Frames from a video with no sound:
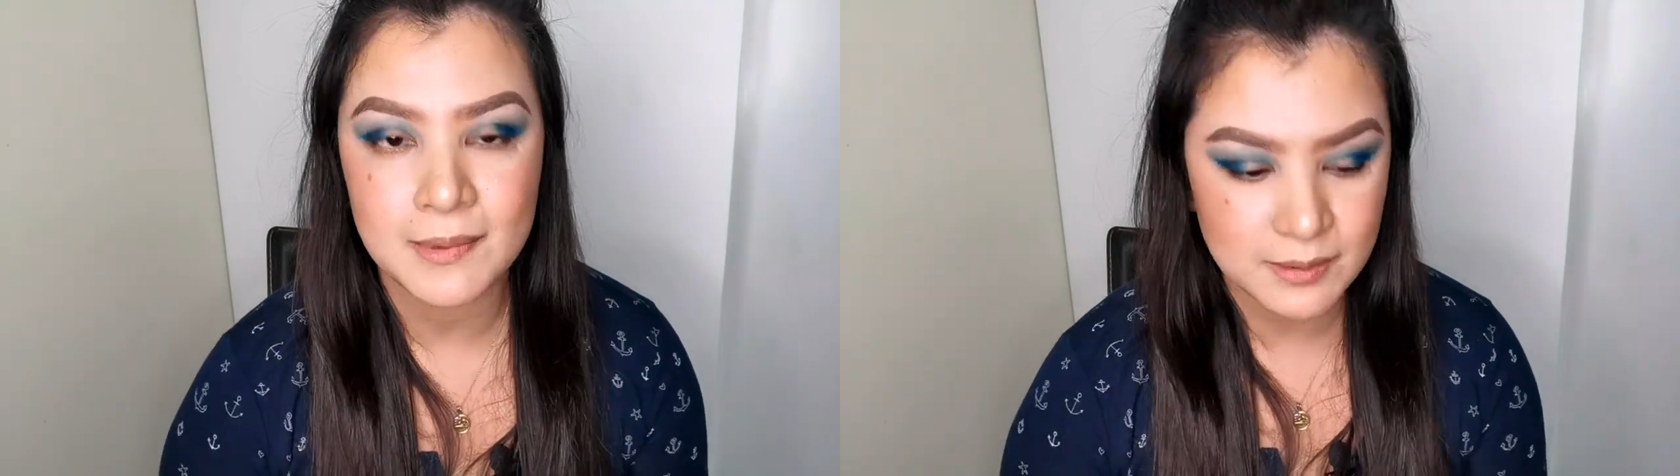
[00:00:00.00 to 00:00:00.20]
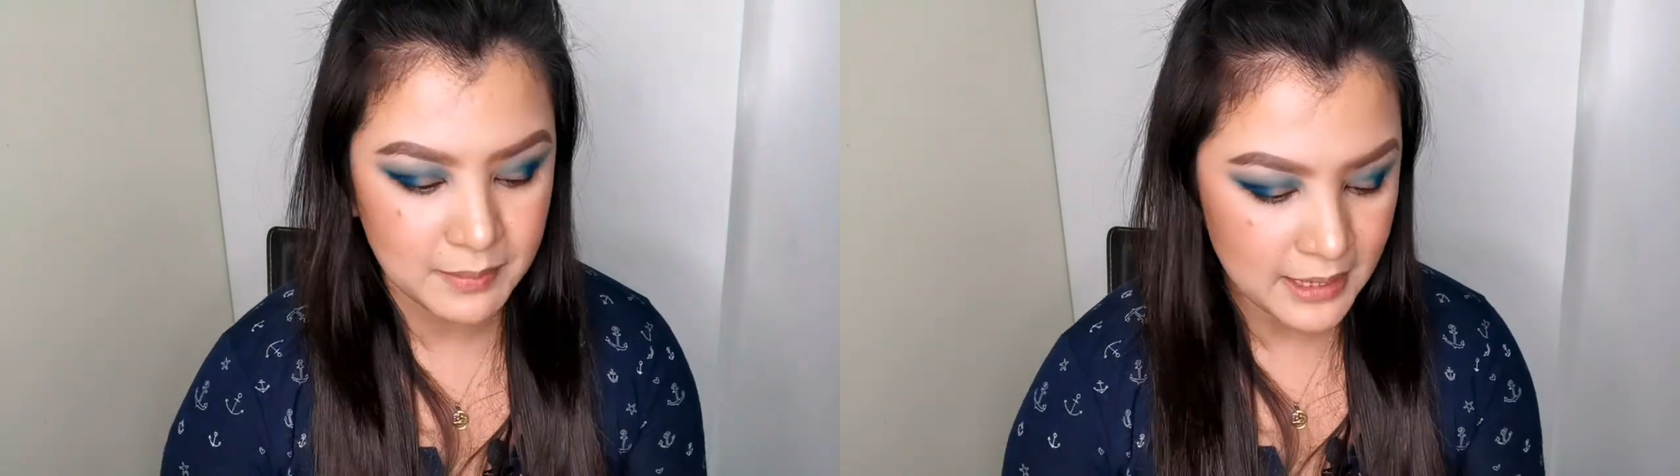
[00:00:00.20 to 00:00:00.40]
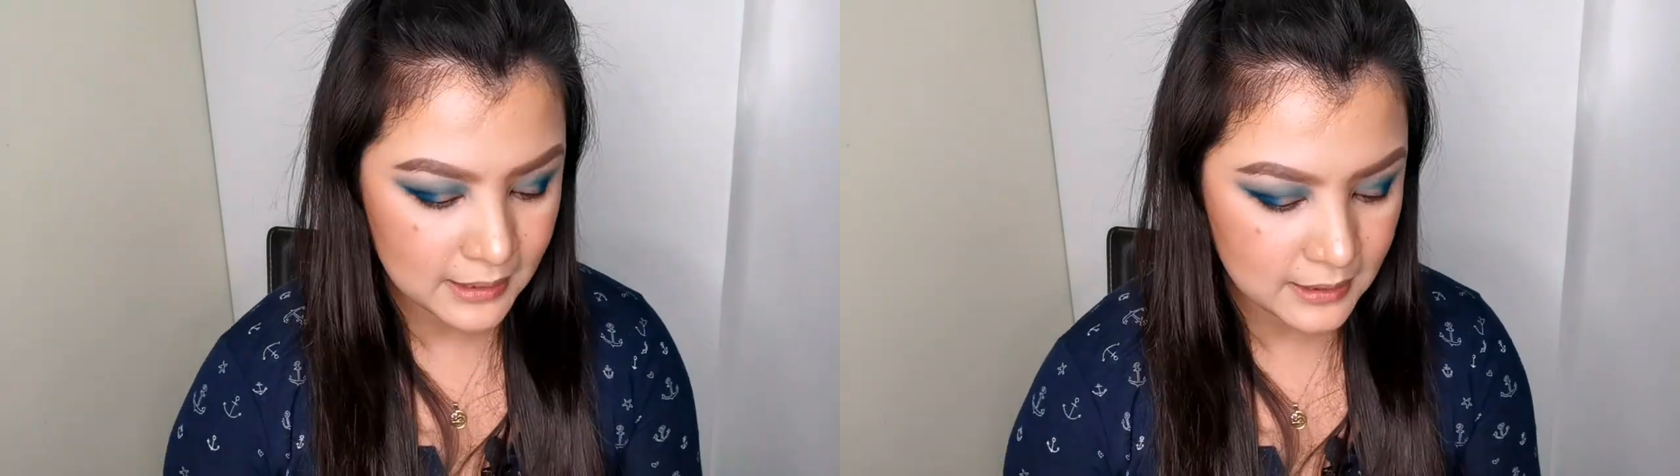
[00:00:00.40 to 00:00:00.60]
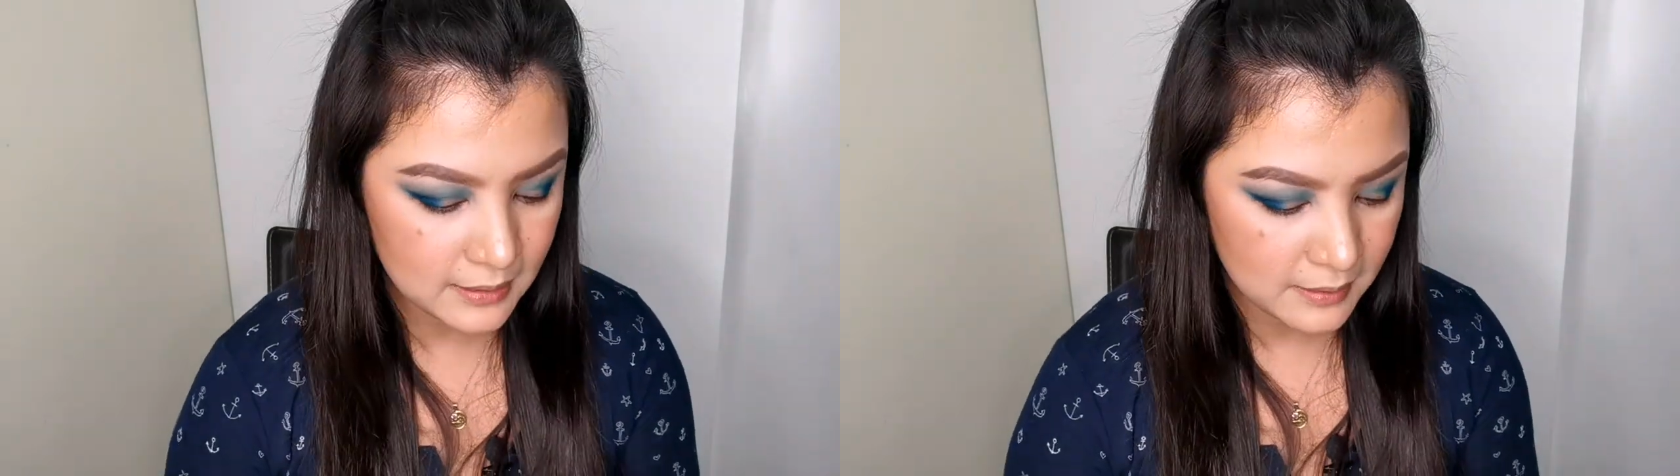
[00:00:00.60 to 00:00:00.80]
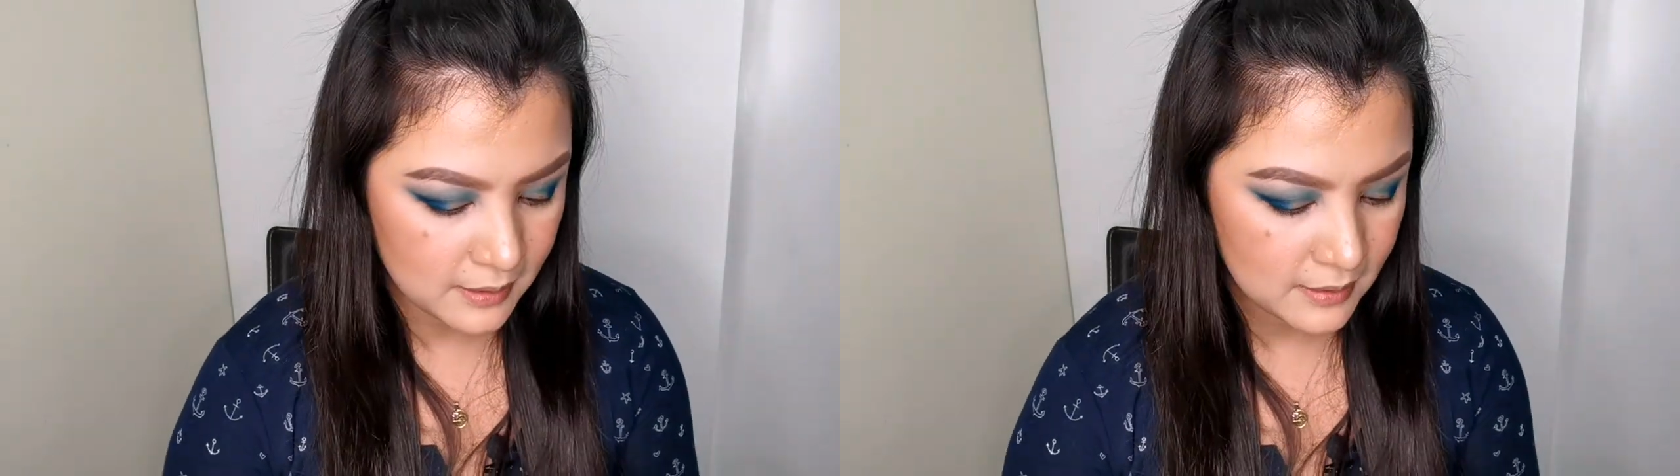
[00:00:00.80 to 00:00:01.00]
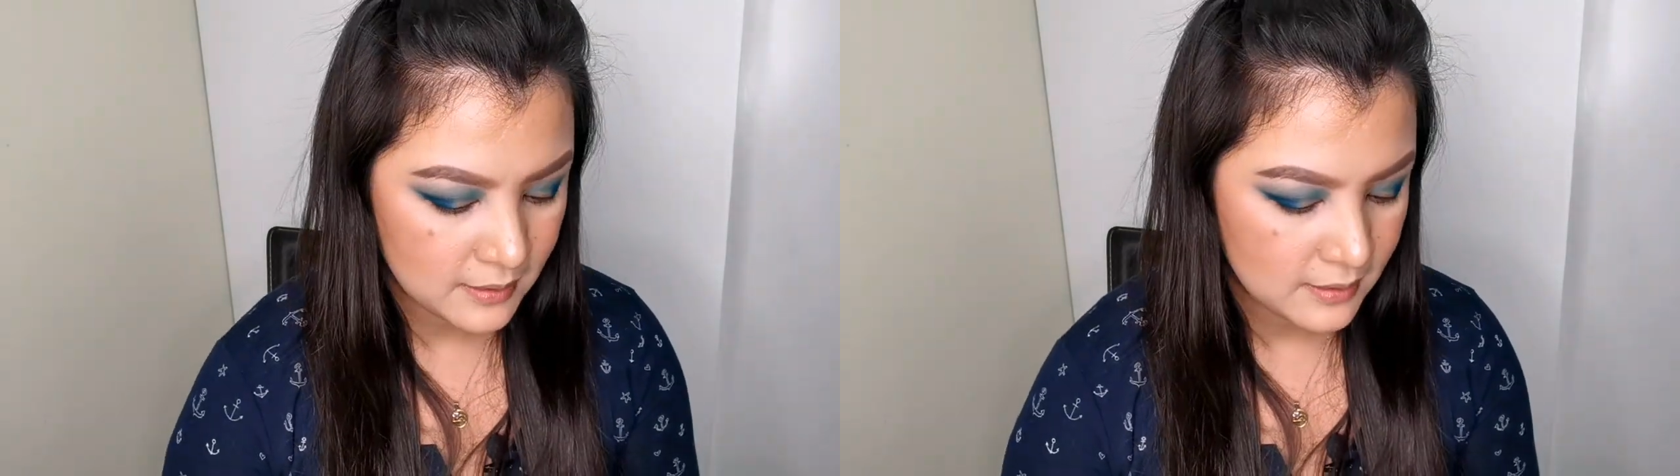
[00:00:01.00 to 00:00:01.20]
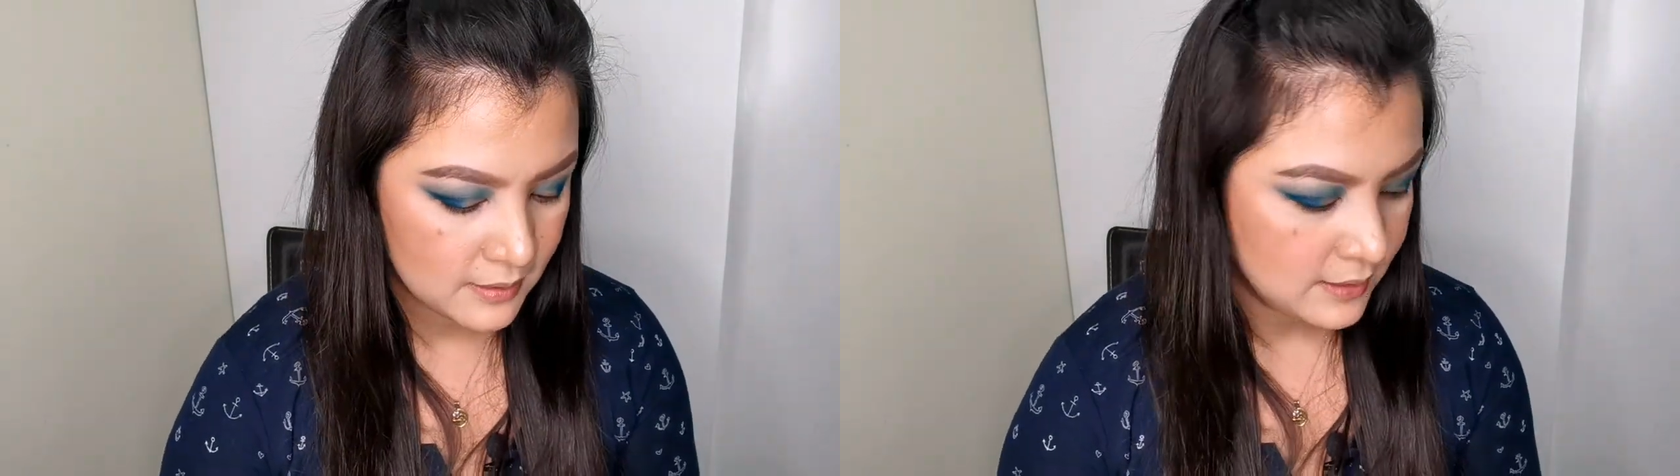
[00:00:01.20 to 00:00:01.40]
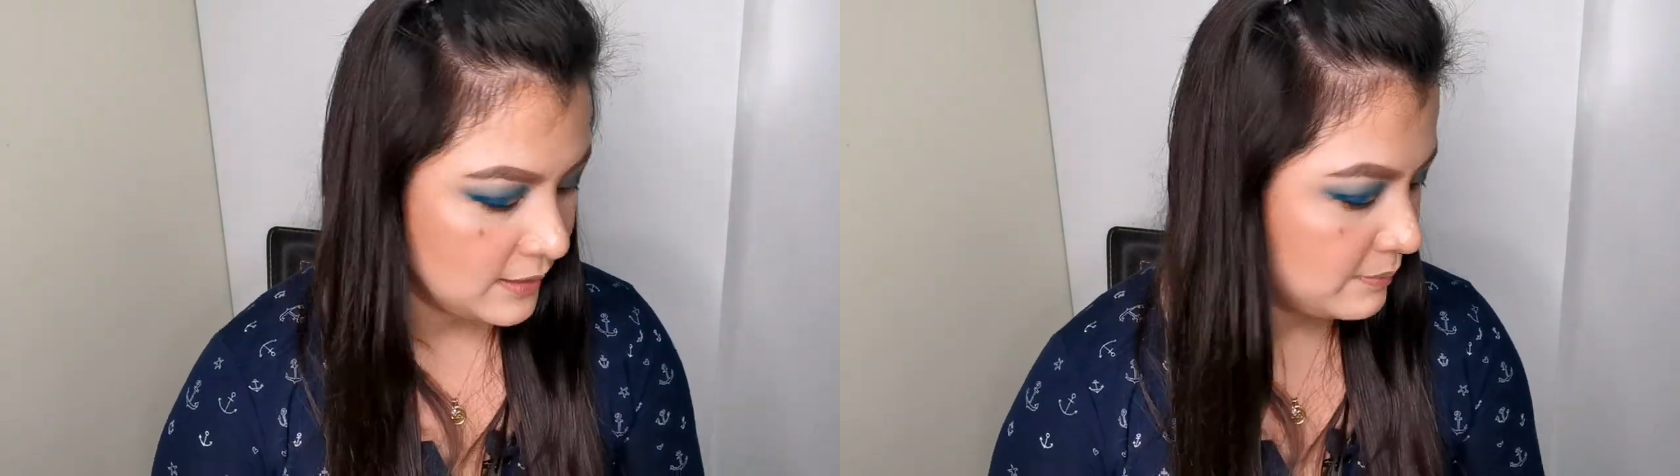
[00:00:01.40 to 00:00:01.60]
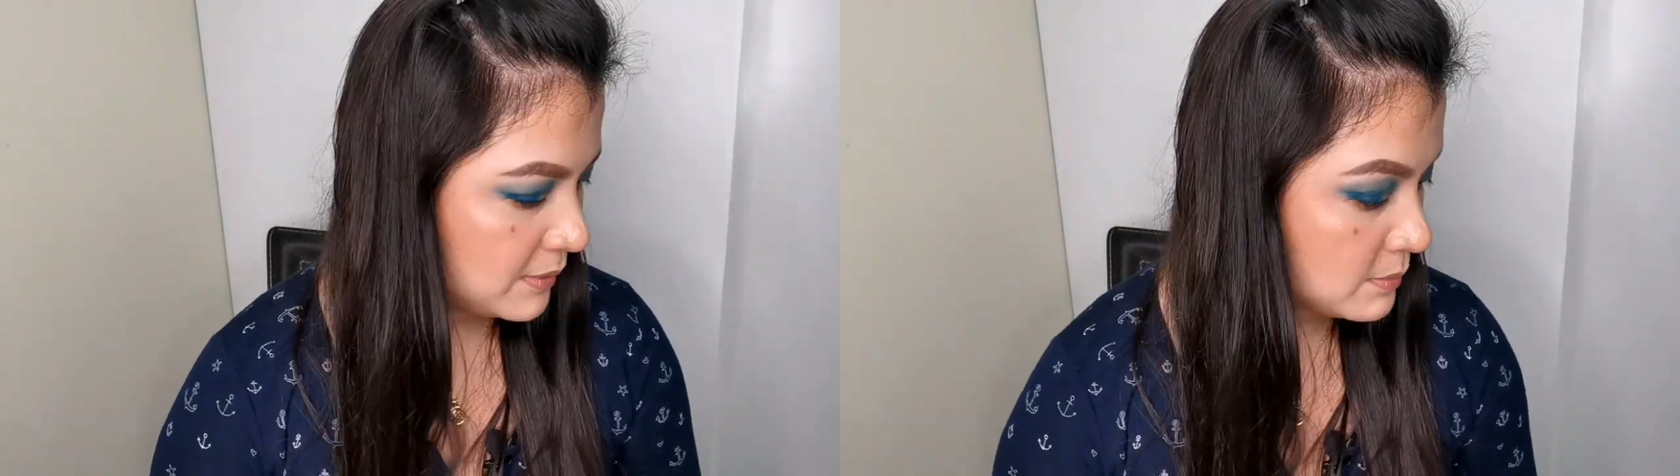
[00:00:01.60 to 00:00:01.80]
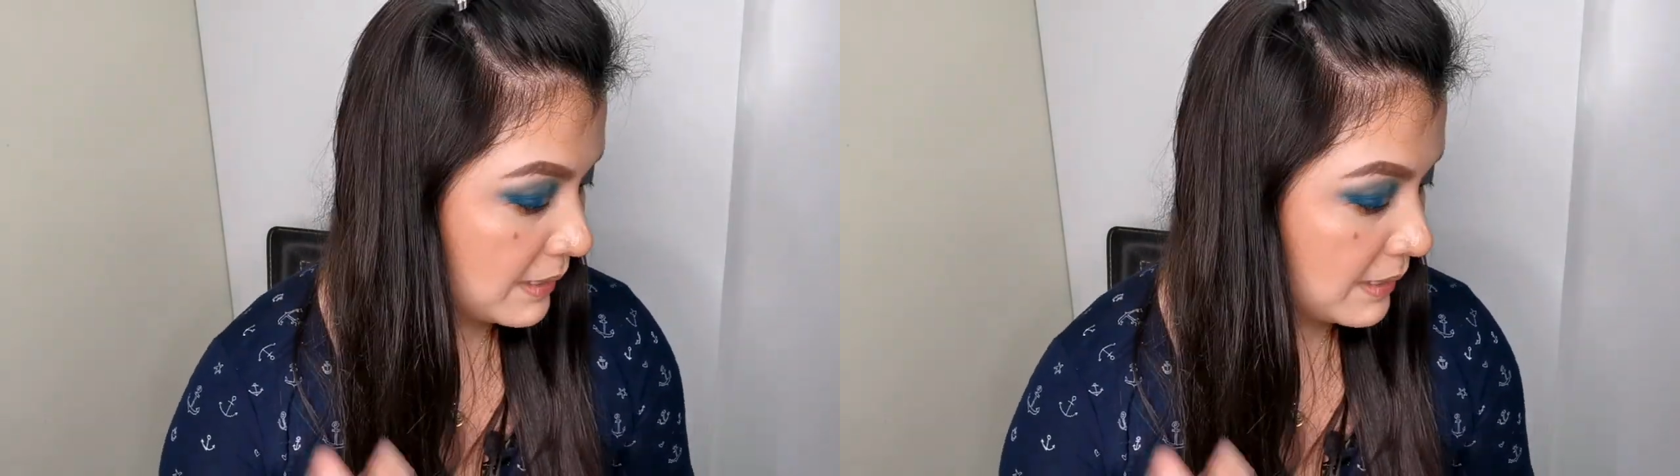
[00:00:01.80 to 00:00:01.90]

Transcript: Mas malaking, mas